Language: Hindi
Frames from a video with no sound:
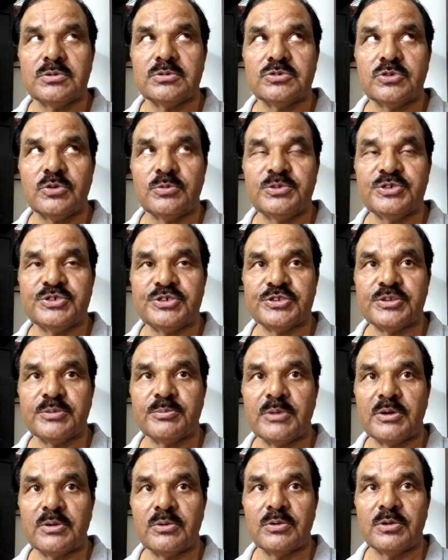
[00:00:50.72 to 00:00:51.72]
चौबीस
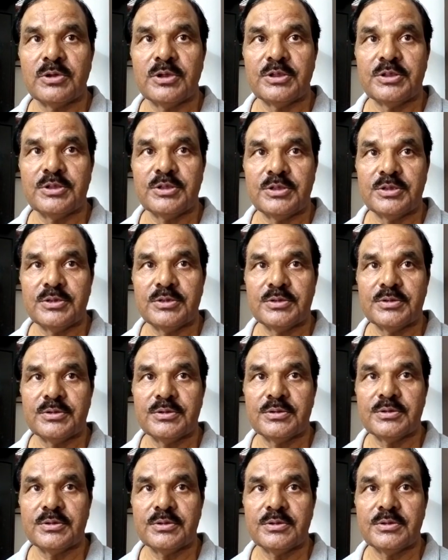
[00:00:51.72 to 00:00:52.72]
सितंबर को गए थे
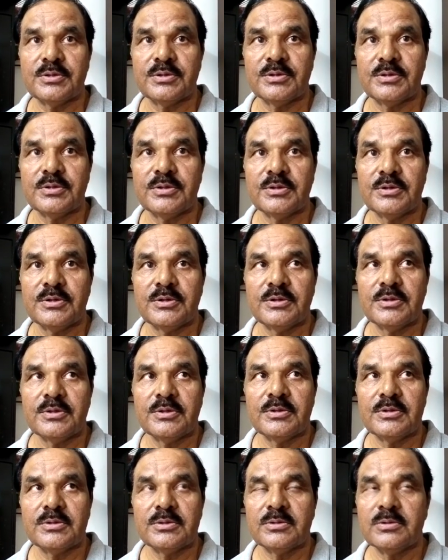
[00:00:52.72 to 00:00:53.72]
ठीक है
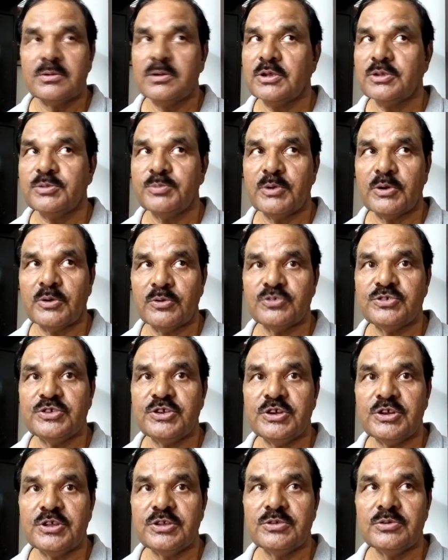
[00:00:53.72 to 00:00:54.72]
तो आज पड़ोसी
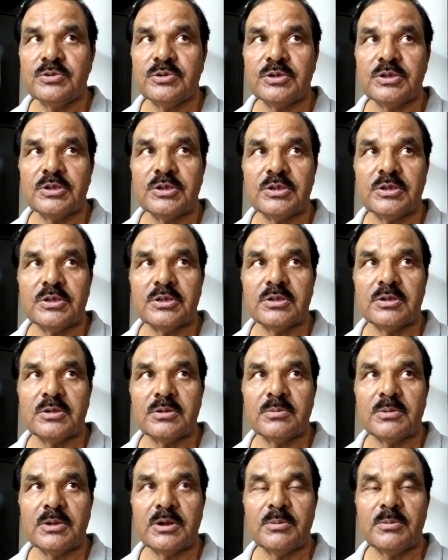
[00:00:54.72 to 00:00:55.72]
ने जो है
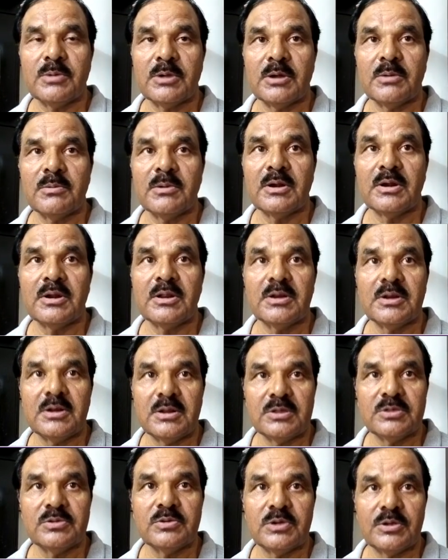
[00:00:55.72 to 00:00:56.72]
हमारे बगल वाले
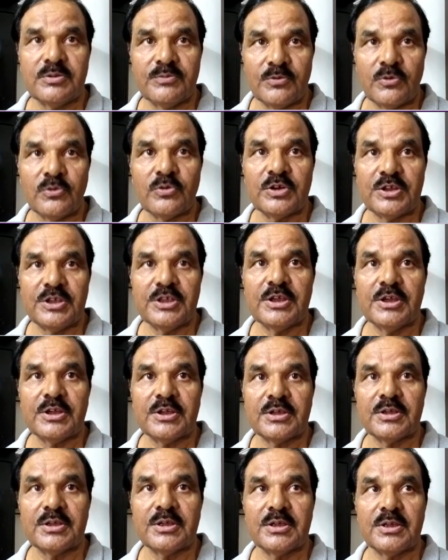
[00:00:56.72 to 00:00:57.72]
ने जो है फ़ोन किया
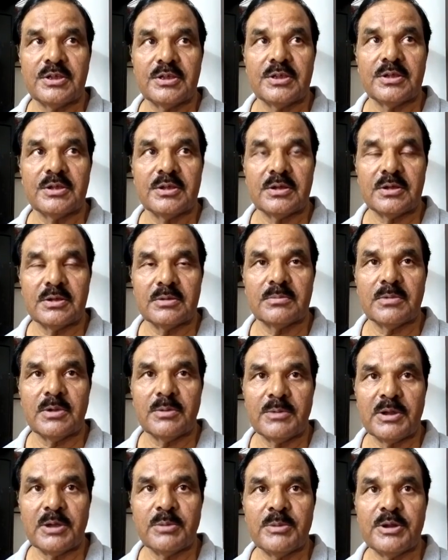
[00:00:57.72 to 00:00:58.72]
कि हम्म।
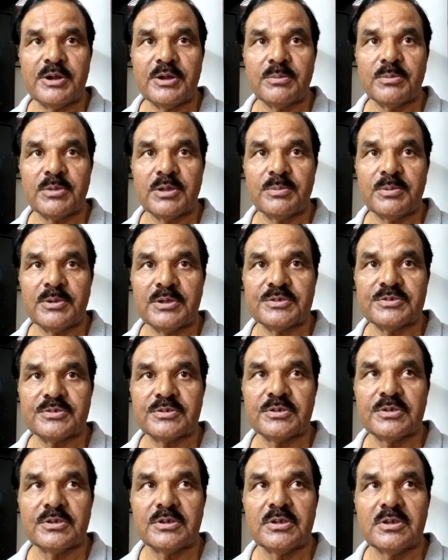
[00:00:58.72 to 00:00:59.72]
हमारी मैडम के पास
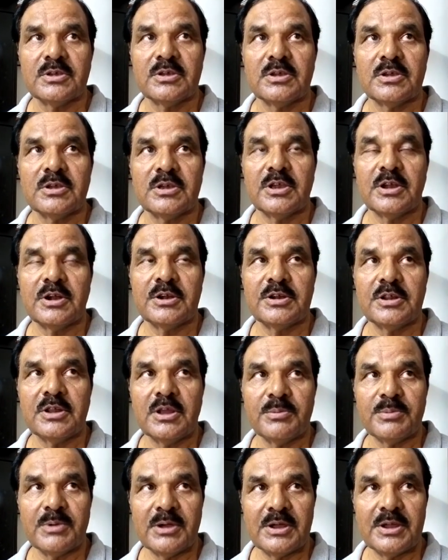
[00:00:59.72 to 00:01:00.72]
कि आंटी
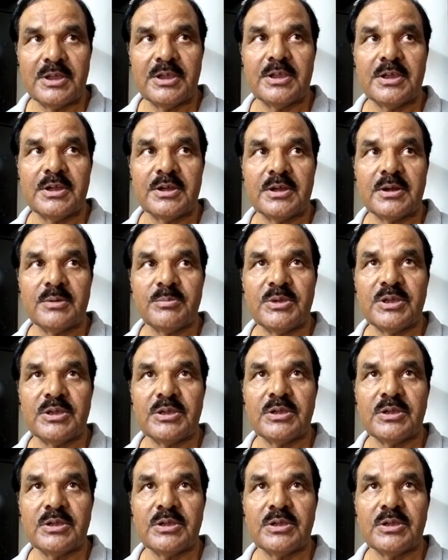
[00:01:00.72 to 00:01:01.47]
आप आ गए क्या घर में